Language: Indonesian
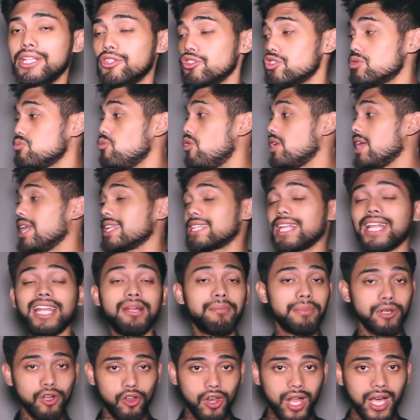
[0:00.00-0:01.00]
itu semua adalah
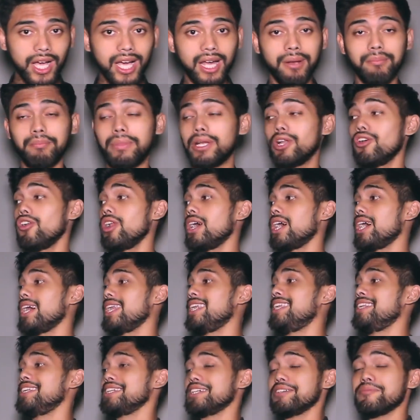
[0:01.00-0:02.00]
tanda penolakan
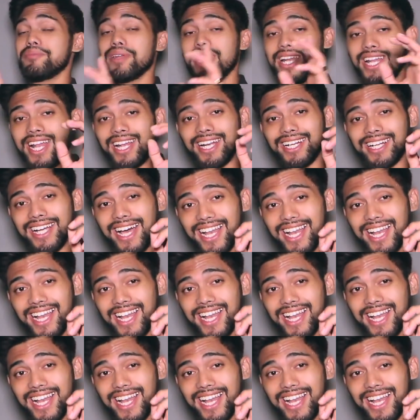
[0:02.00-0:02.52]
penolakan keberadaan